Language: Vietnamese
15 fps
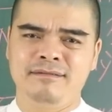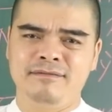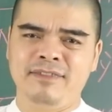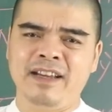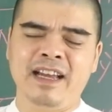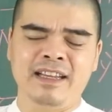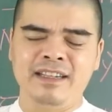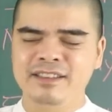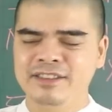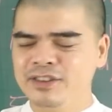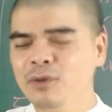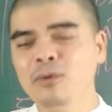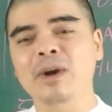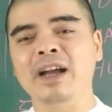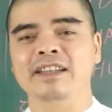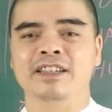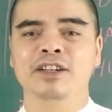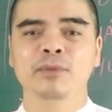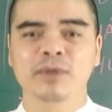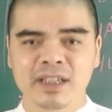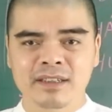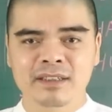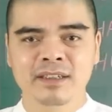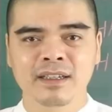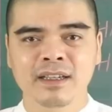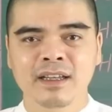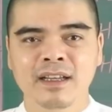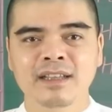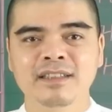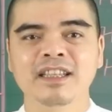và trong ngoài thì không yên,
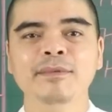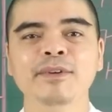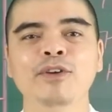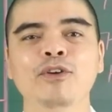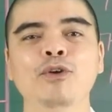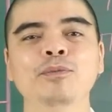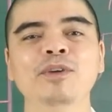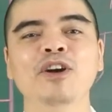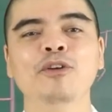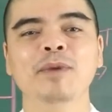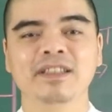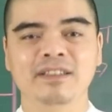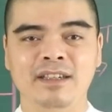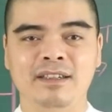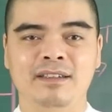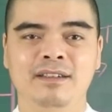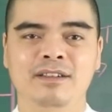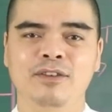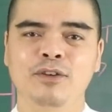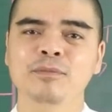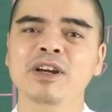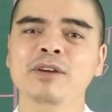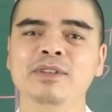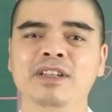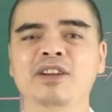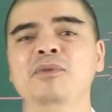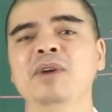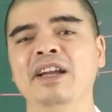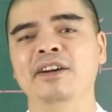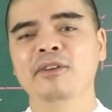dễ bị ốm đau bệnh tật, ốm đau thì
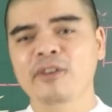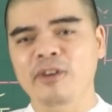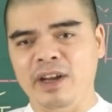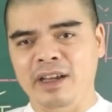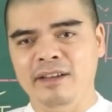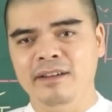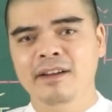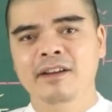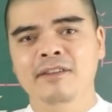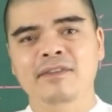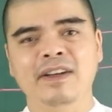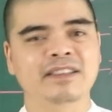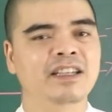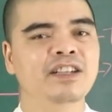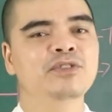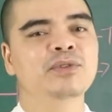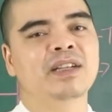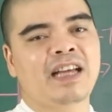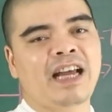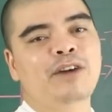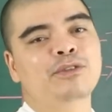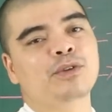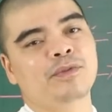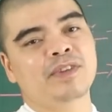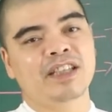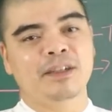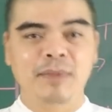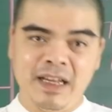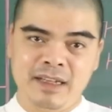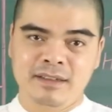lâu ngày không khỏi và dẫn đến chuyện là hao tổn về
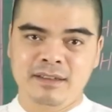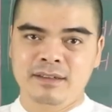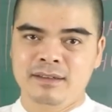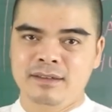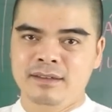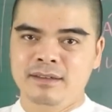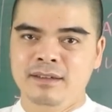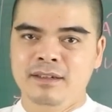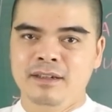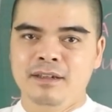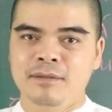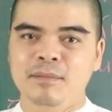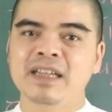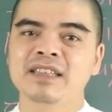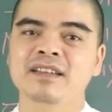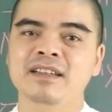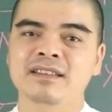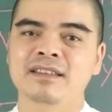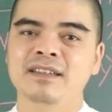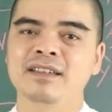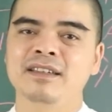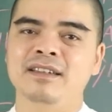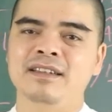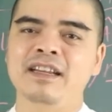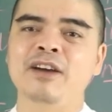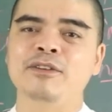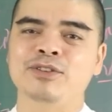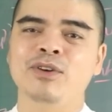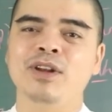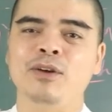tiền bạc. Bệnh tật thì
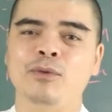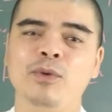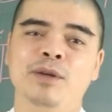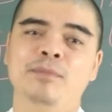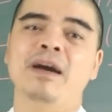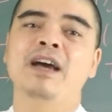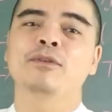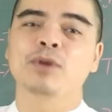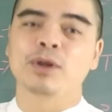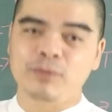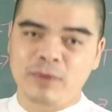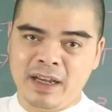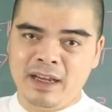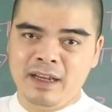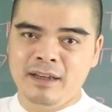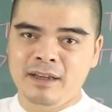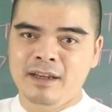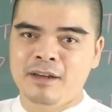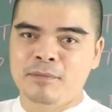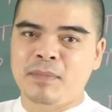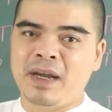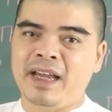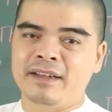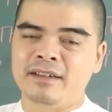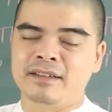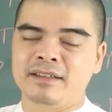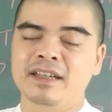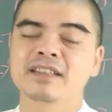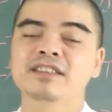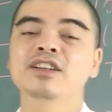đều do là quỷ ma nó quấy phá mà ảnh
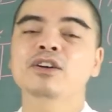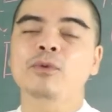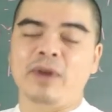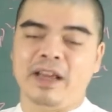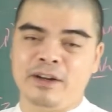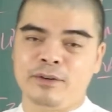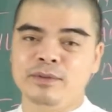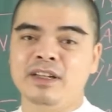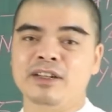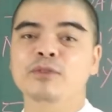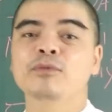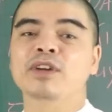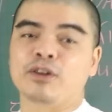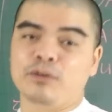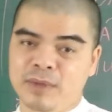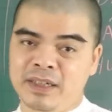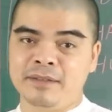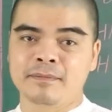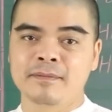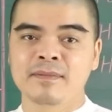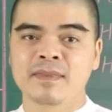hưởng đến cái sức khỏe cũng như là công việc của mình.